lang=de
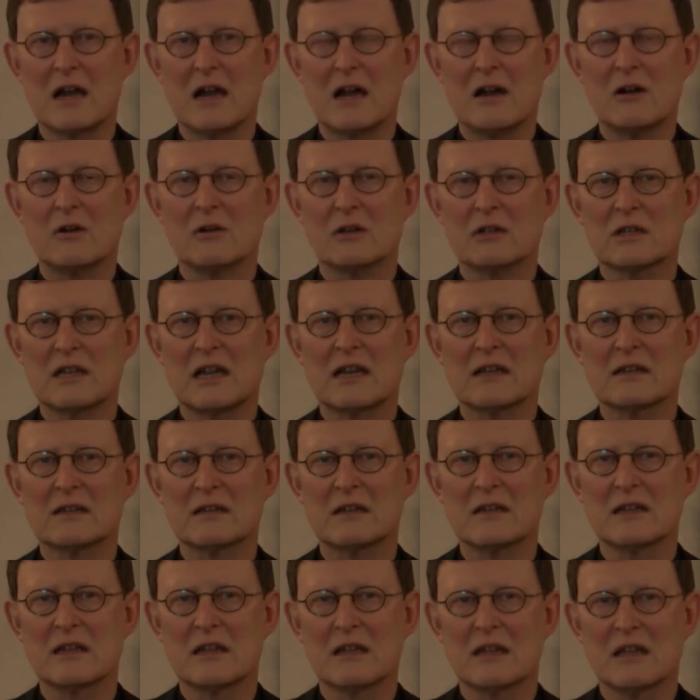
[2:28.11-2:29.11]
auch dann,
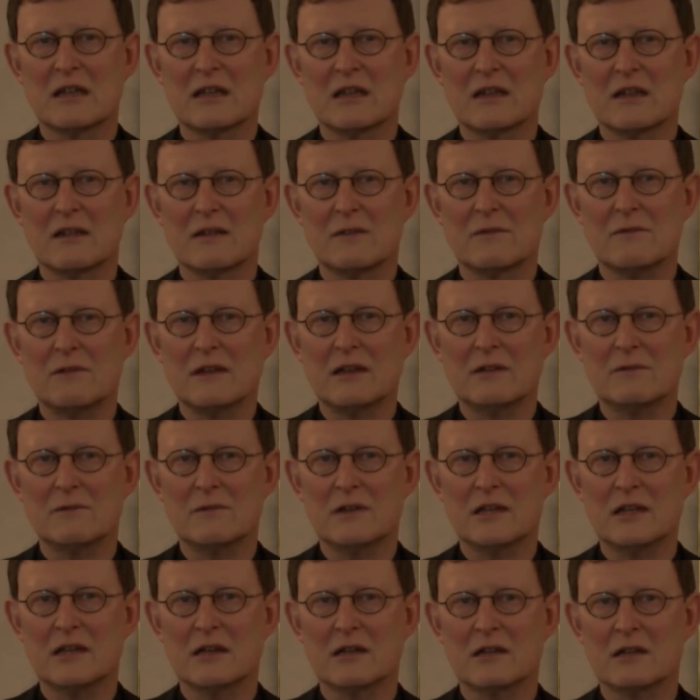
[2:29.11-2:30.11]
wenn
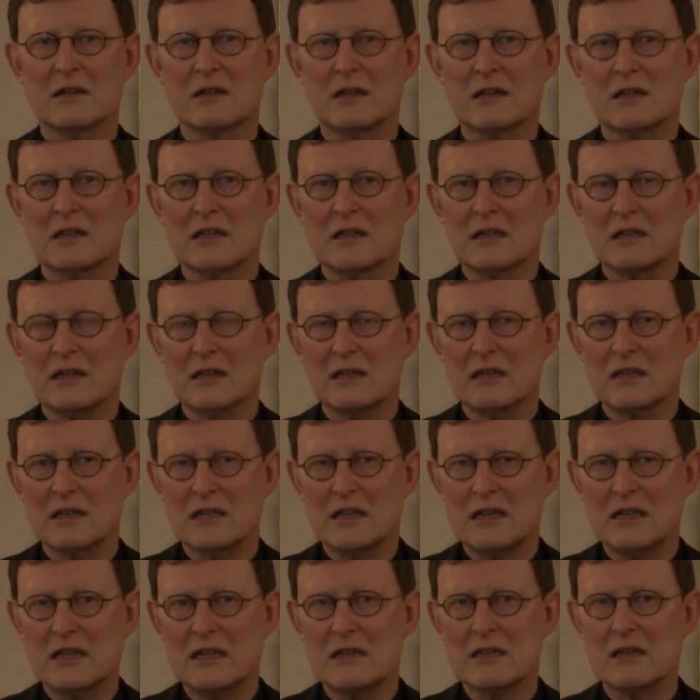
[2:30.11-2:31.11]
wir
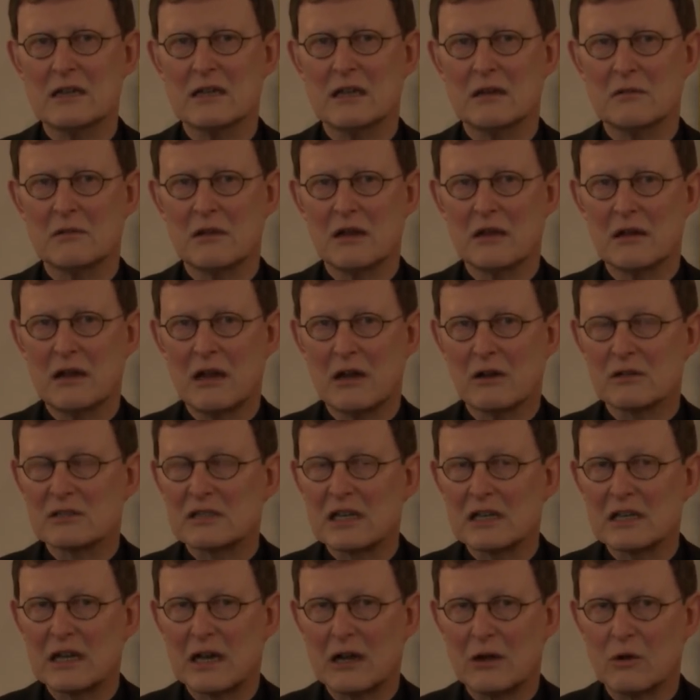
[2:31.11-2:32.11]
ihn aus
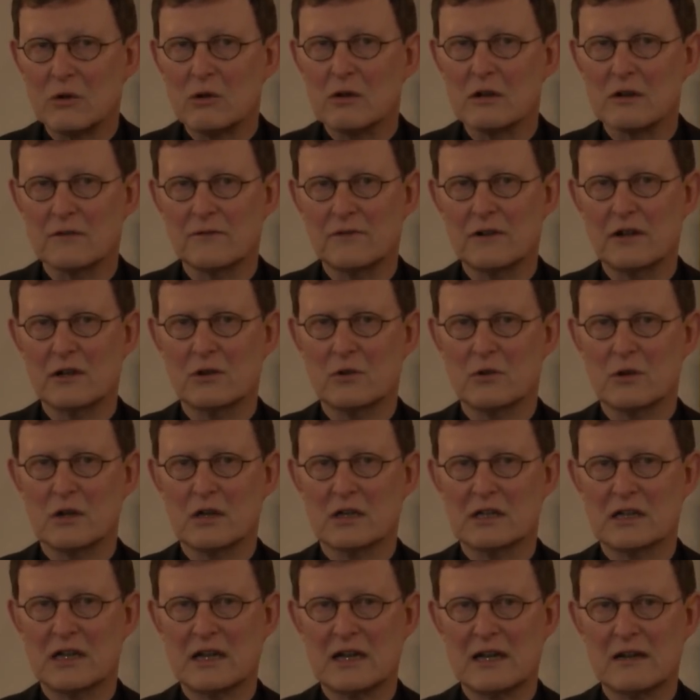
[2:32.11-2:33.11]
den Augen
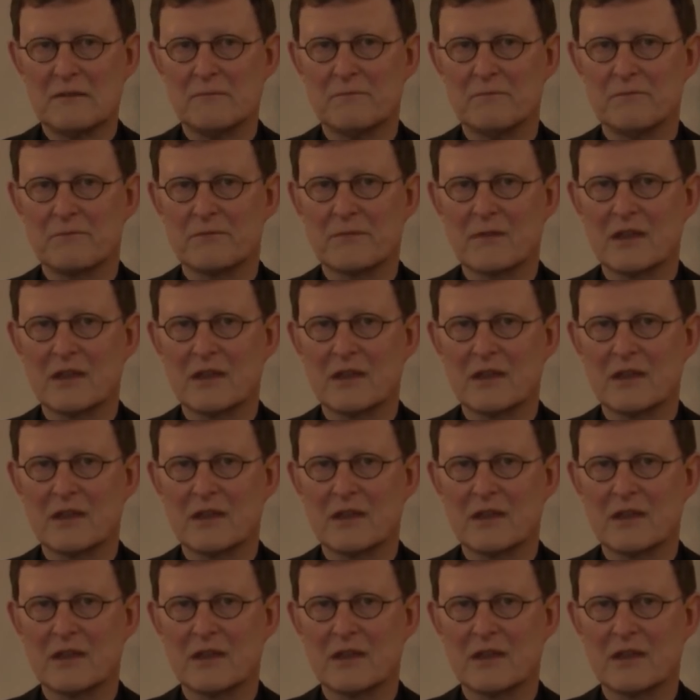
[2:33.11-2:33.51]
verloren haben.